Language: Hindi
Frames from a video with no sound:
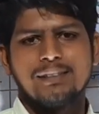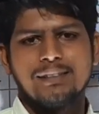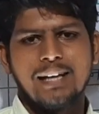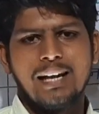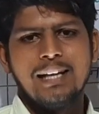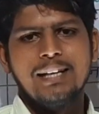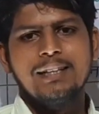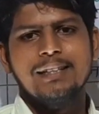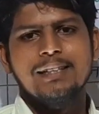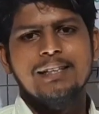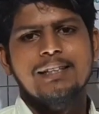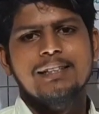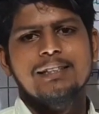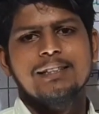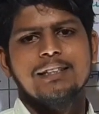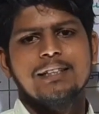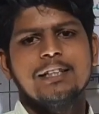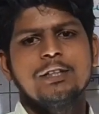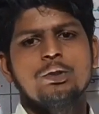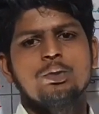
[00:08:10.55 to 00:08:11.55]
नाइन सिक्स
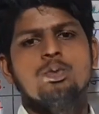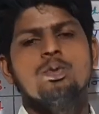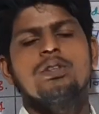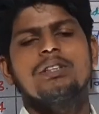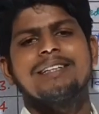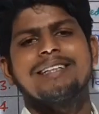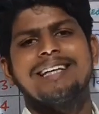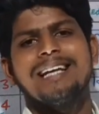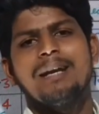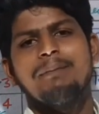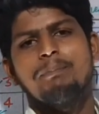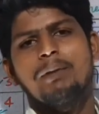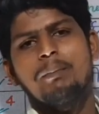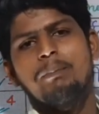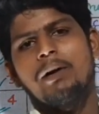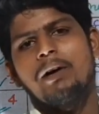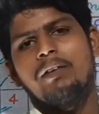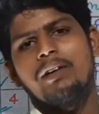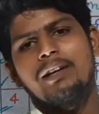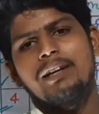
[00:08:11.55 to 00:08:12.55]
इंटू टेन पे
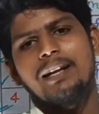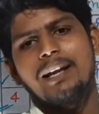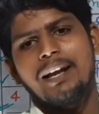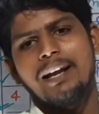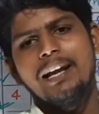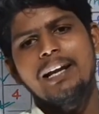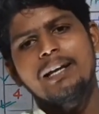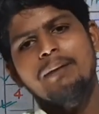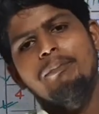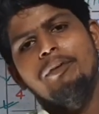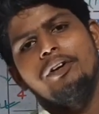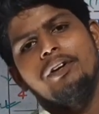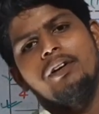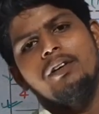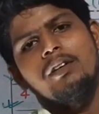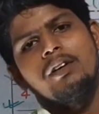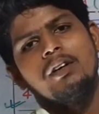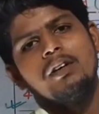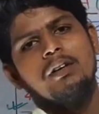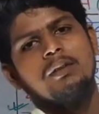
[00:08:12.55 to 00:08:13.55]
पावर एट
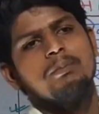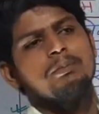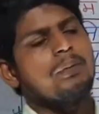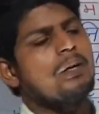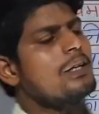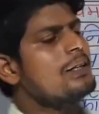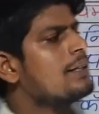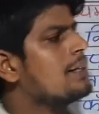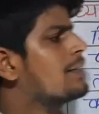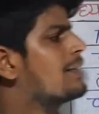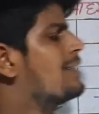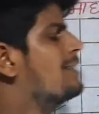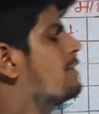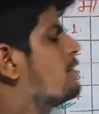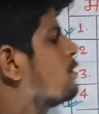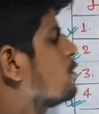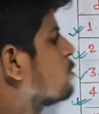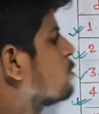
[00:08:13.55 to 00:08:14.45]
मीटर पर सेकेंड